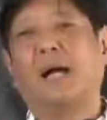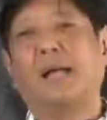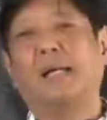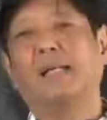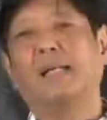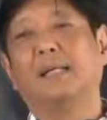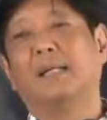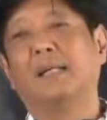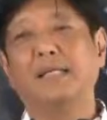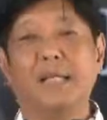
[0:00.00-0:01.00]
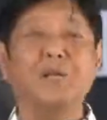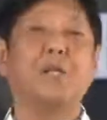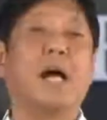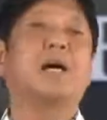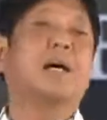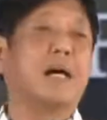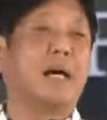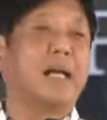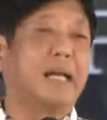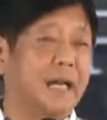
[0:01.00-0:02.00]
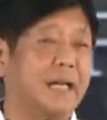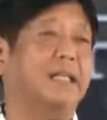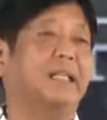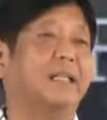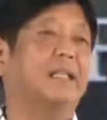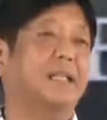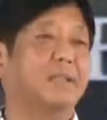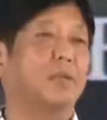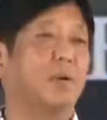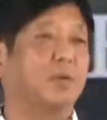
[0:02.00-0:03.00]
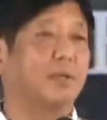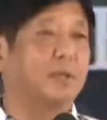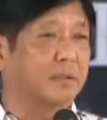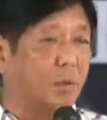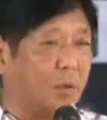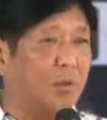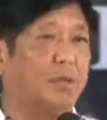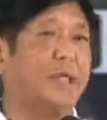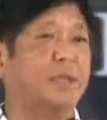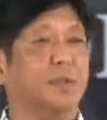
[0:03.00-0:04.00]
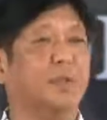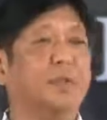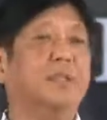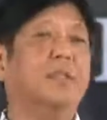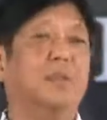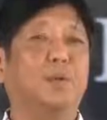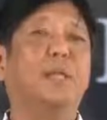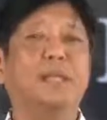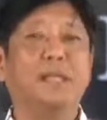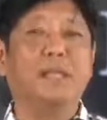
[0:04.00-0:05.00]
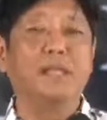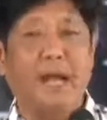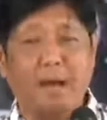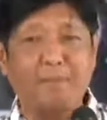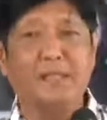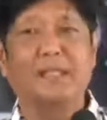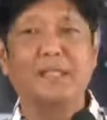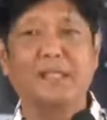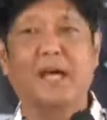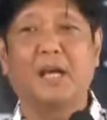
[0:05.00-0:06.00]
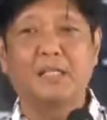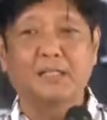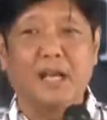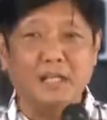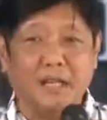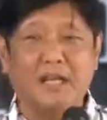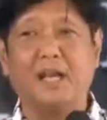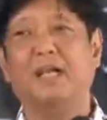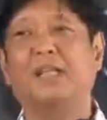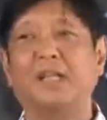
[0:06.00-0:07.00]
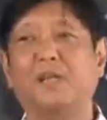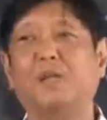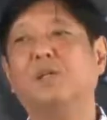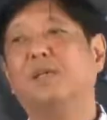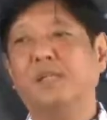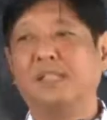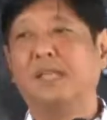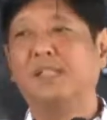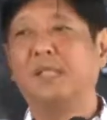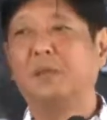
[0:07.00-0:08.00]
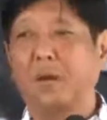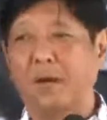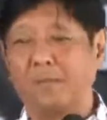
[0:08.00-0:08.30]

ay hindi nyo na kakailanganin itong tulong na ito. Ngunit habang nandang kailangan ninyo, nandito